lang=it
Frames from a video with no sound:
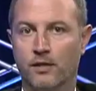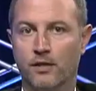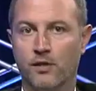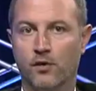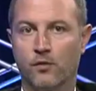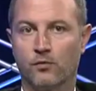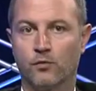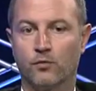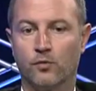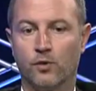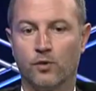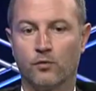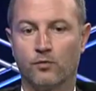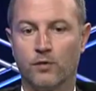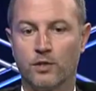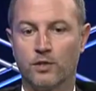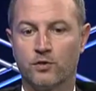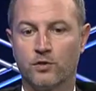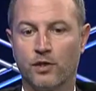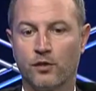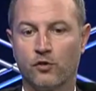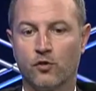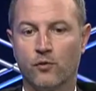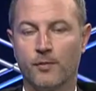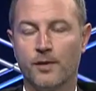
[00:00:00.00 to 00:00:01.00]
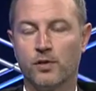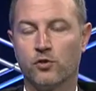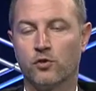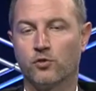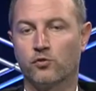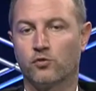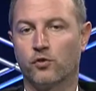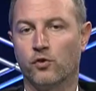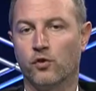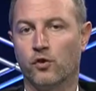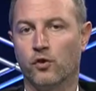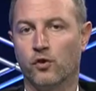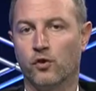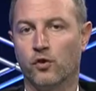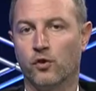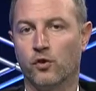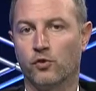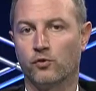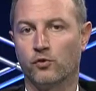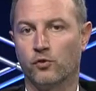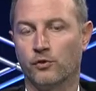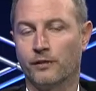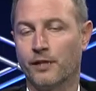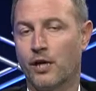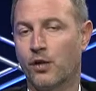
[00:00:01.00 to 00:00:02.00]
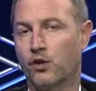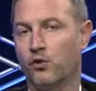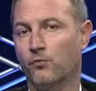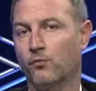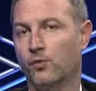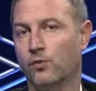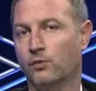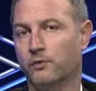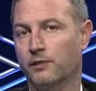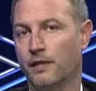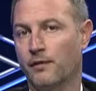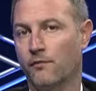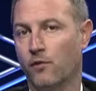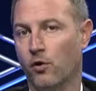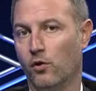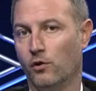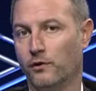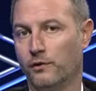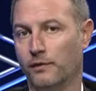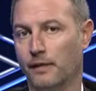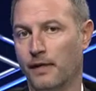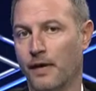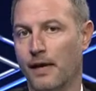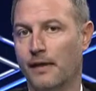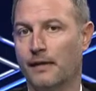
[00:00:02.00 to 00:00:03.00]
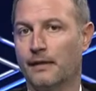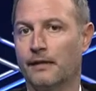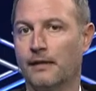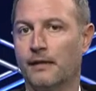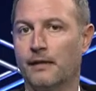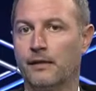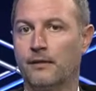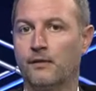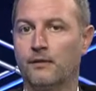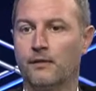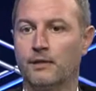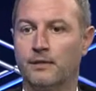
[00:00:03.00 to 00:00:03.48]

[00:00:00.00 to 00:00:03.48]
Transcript: io su questo argomento sono tornato molte volte, anche non